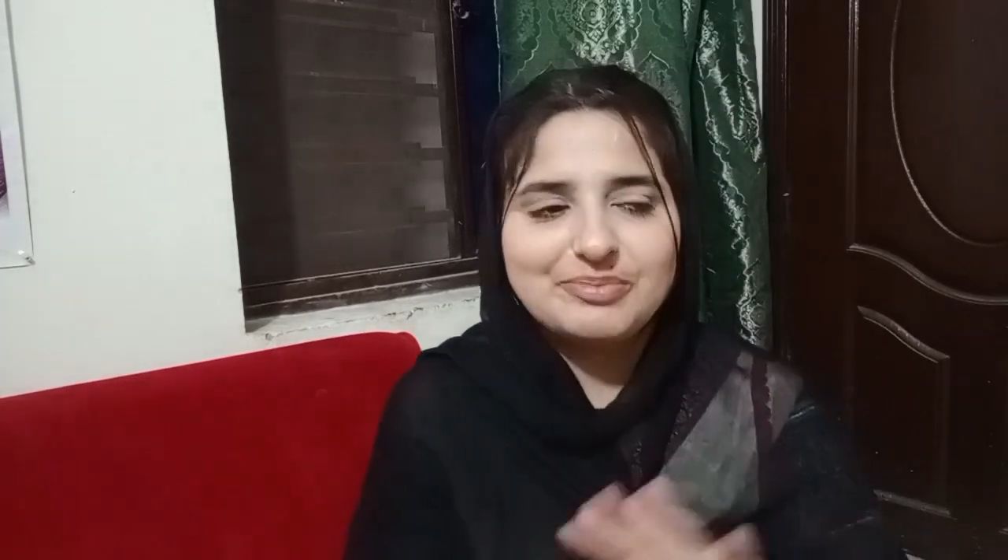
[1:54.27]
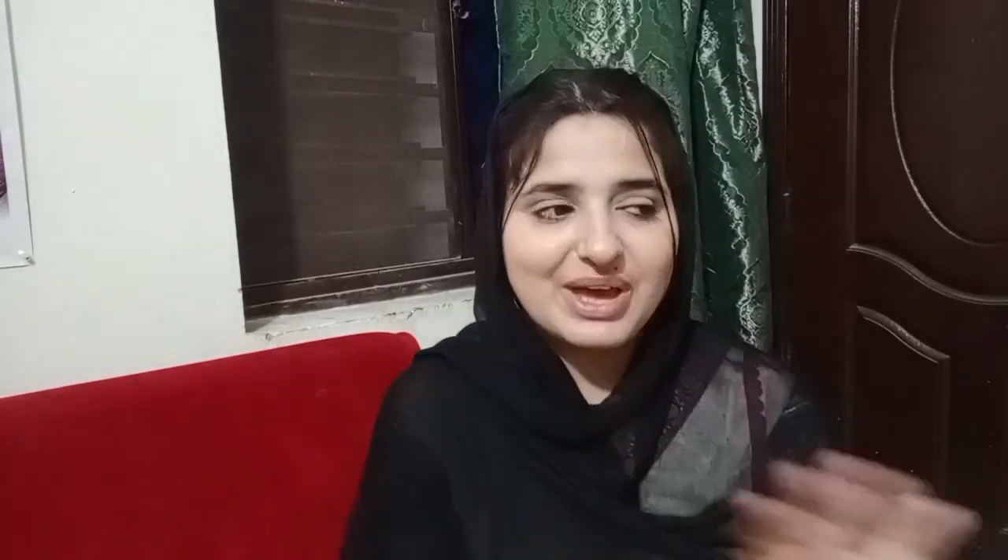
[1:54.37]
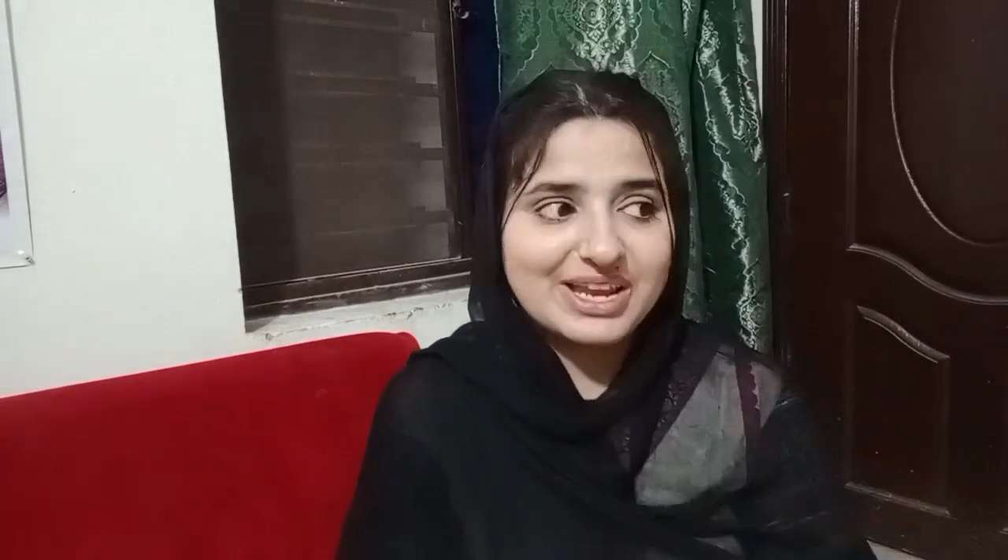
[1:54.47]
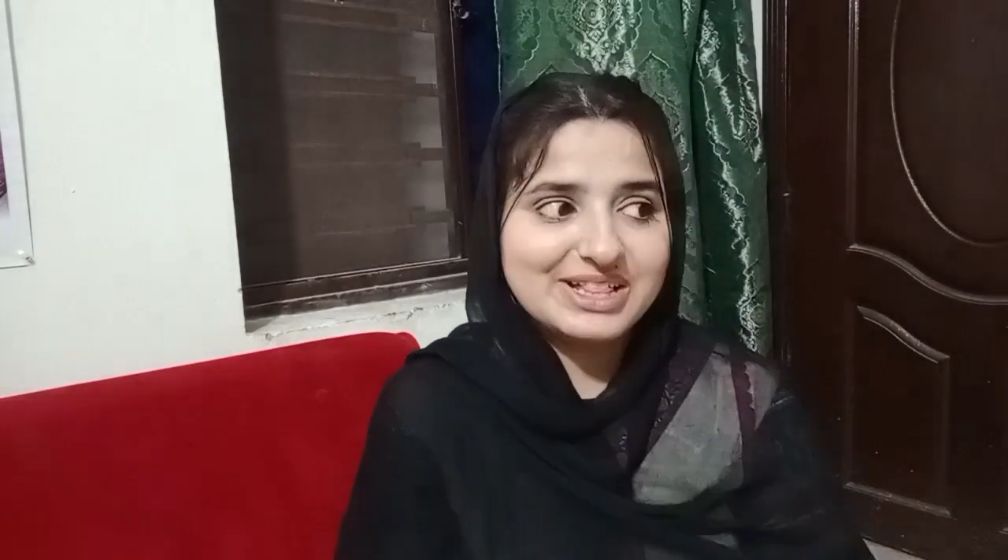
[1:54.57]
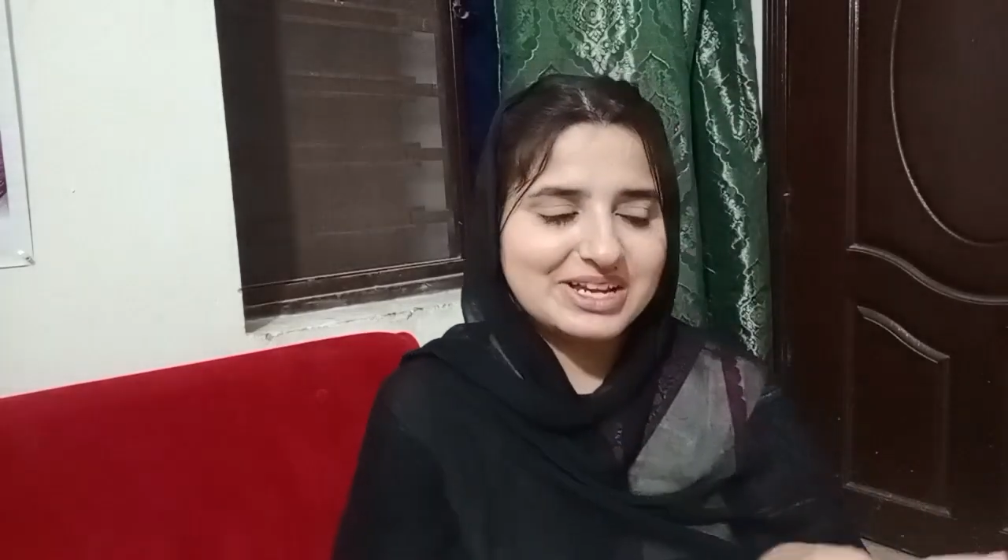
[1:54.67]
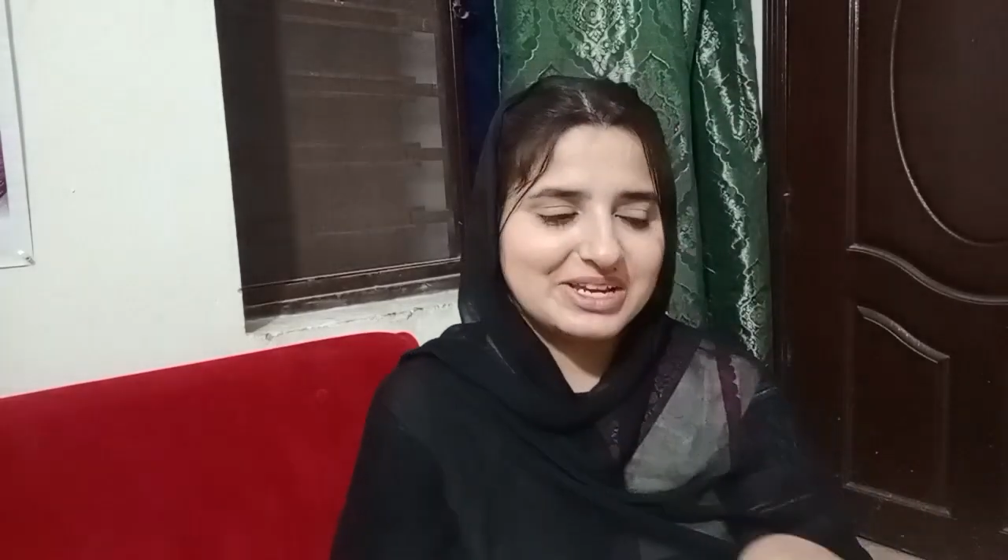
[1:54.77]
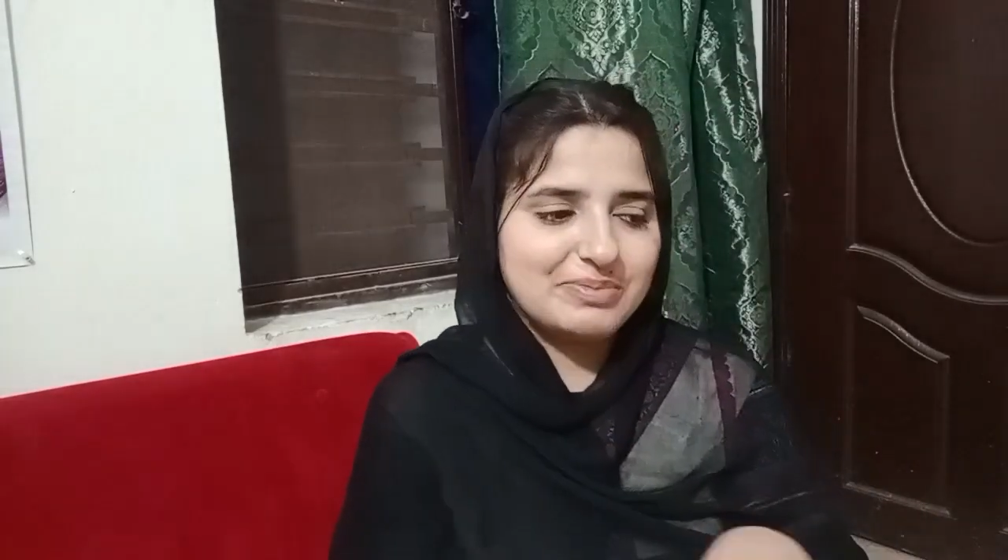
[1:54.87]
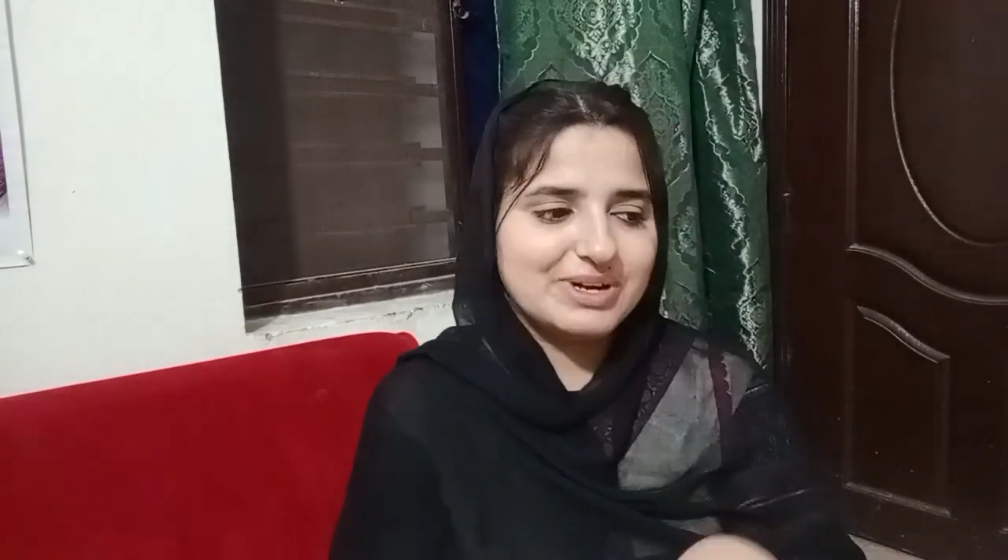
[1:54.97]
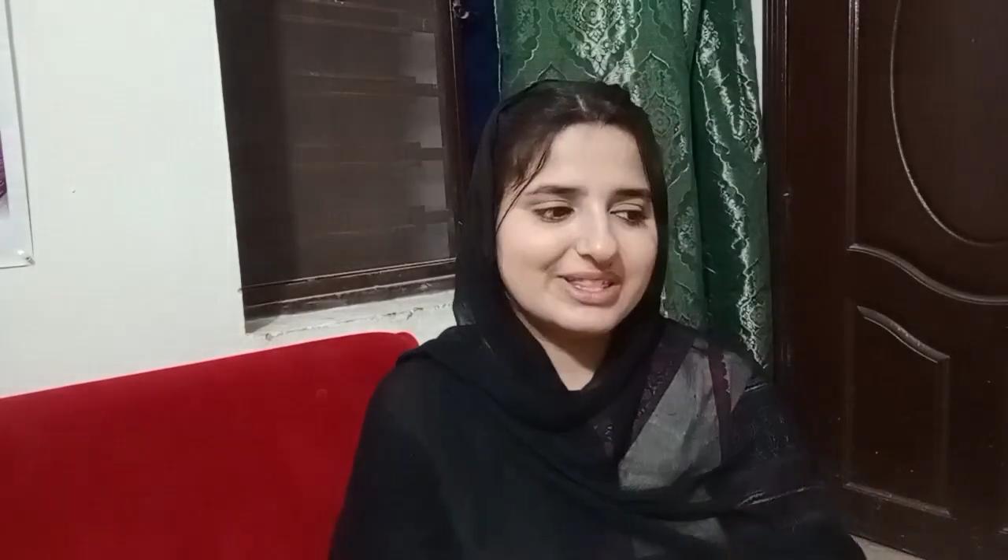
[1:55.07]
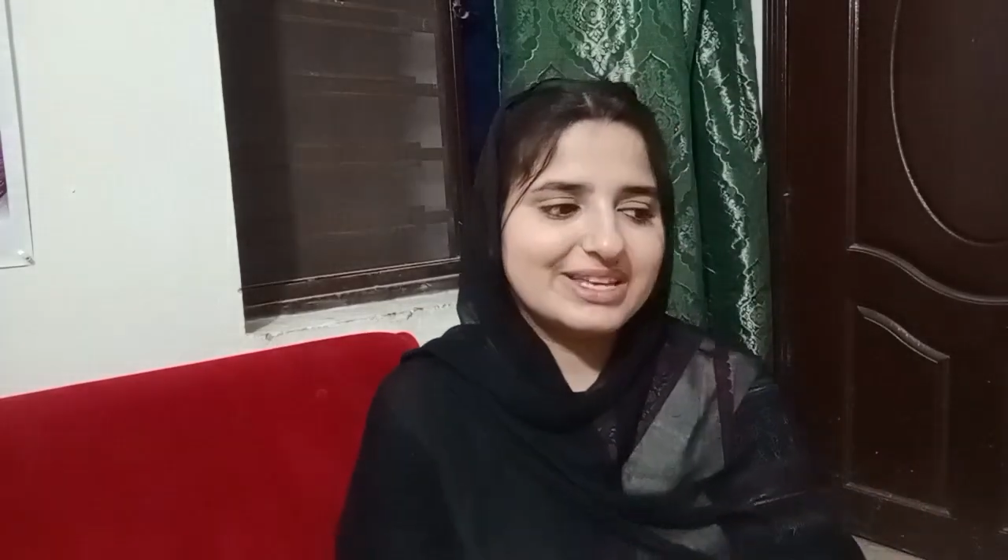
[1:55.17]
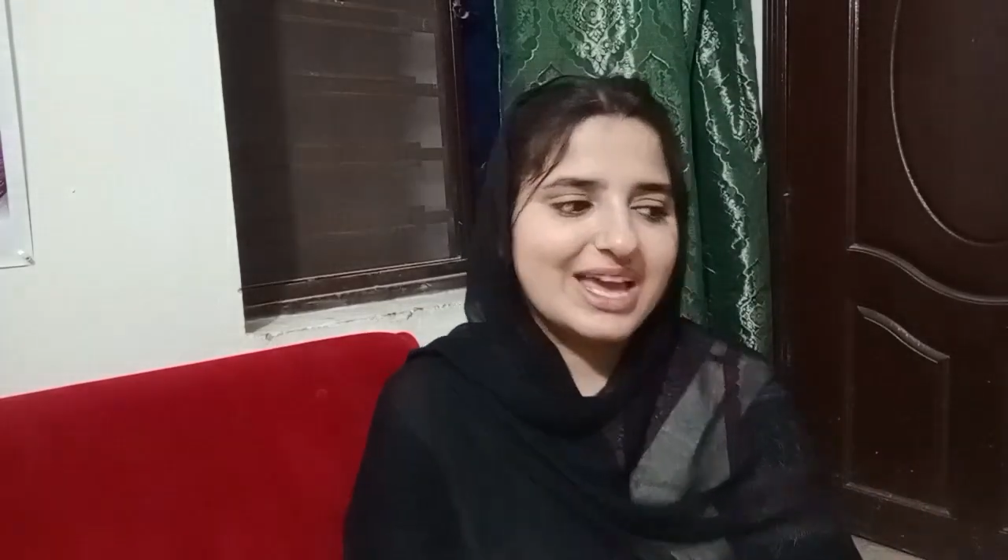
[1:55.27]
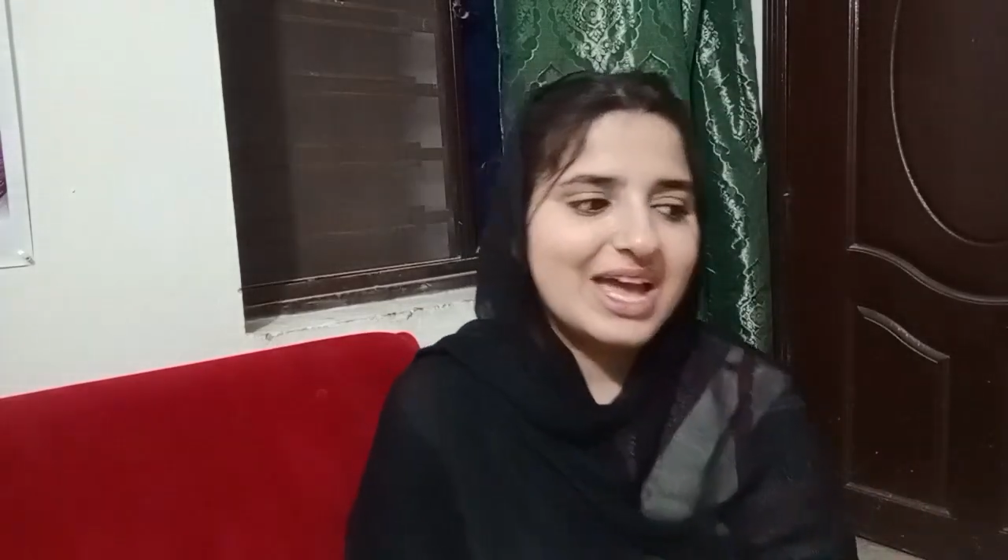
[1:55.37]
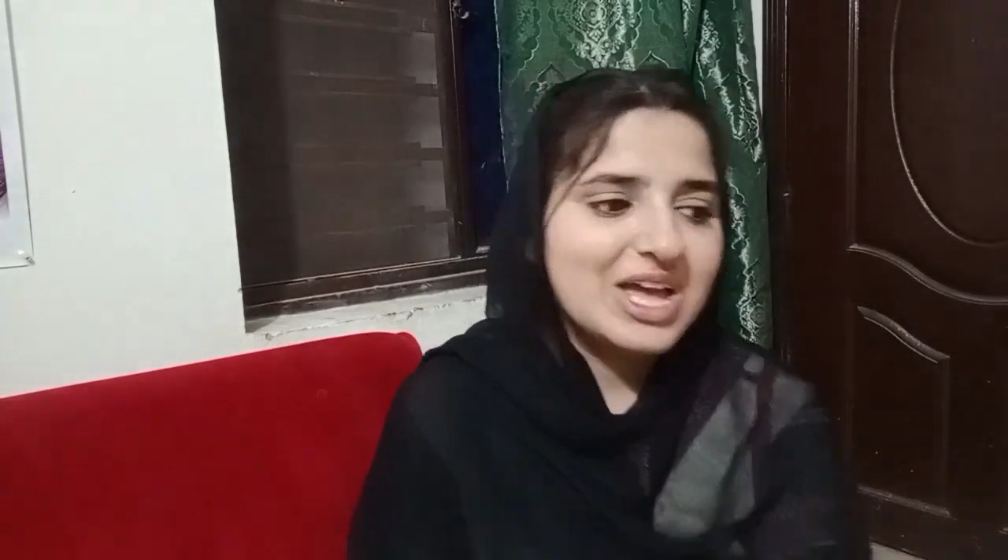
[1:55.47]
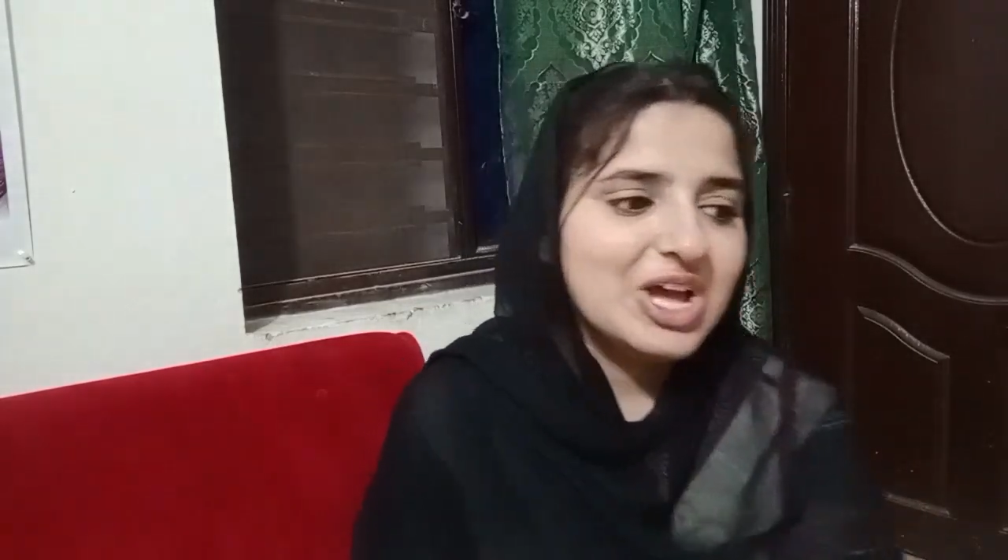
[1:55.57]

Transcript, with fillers: मेहनत करनी पड़ती है